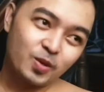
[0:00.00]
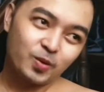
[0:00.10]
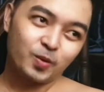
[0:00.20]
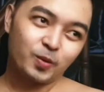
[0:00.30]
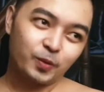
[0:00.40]

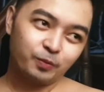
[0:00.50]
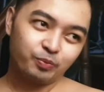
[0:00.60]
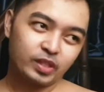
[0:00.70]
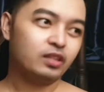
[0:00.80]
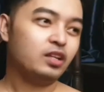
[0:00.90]
so,
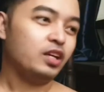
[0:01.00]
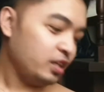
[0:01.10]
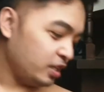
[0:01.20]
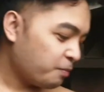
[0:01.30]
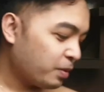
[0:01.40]

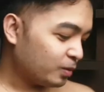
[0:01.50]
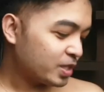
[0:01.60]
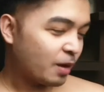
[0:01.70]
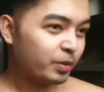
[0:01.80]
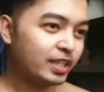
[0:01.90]
yeah,
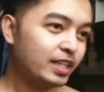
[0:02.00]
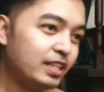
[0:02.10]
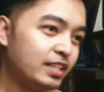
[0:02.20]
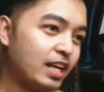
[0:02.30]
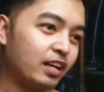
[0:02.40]
pag-usapan
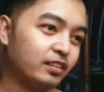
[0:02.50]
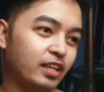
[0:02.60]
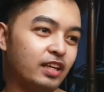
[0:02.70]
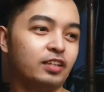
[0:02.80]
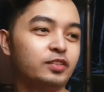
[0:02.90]
lang
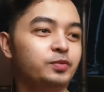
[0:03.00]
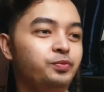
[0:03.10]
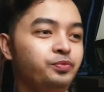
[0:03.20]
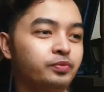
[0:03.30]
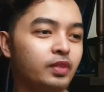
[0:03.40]
natin
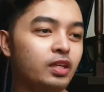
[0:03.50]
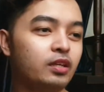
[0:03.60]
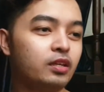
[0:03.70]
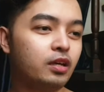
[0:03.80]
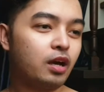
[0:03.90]

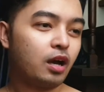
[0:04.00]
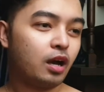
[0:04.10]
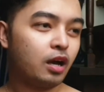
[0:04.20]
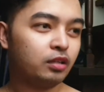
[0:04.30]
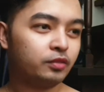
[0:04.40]

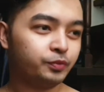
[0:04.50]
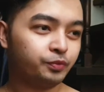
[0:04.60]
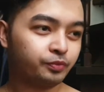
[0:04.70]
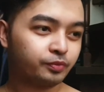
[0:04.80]
ang um,